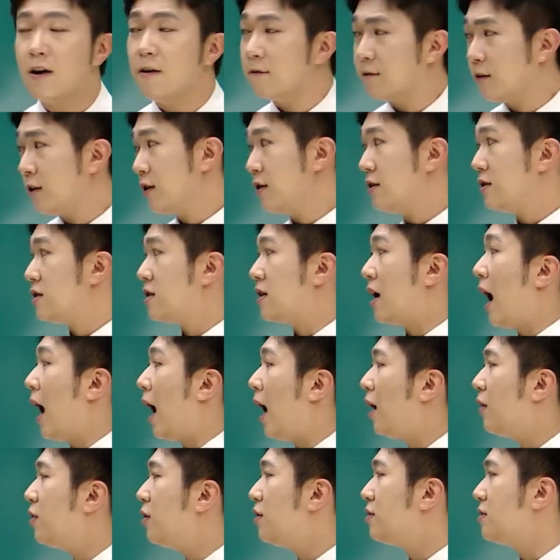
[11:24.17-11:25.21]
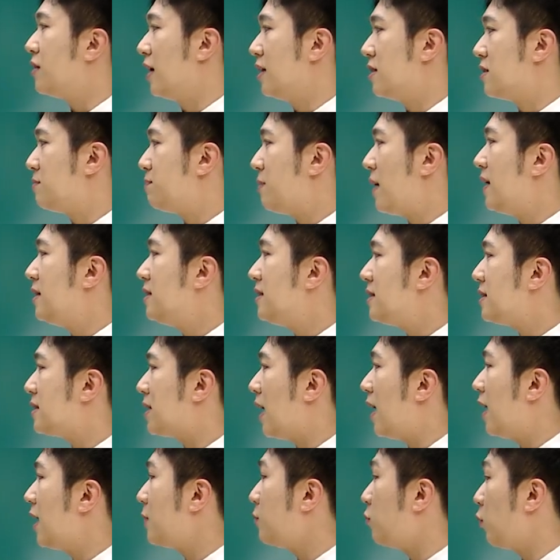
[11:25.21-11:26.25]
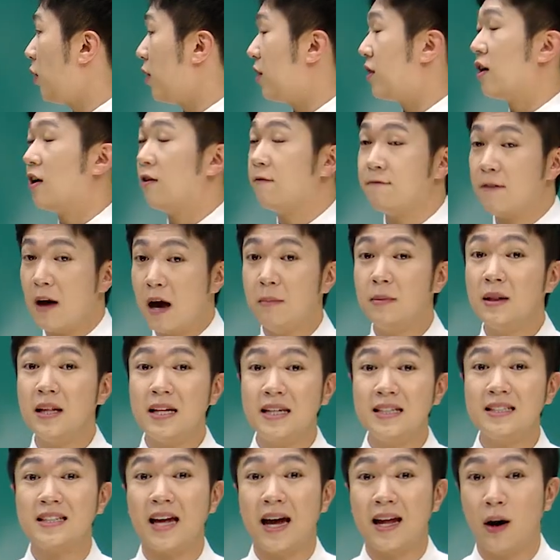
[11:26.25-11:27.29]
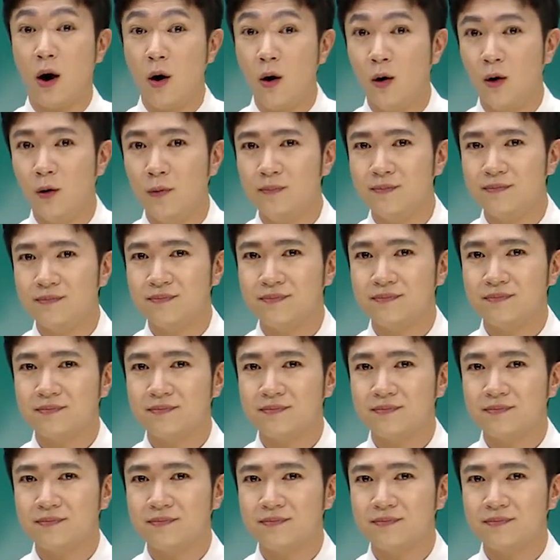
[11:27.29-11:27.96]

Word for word: First, other than spending time with their families at home.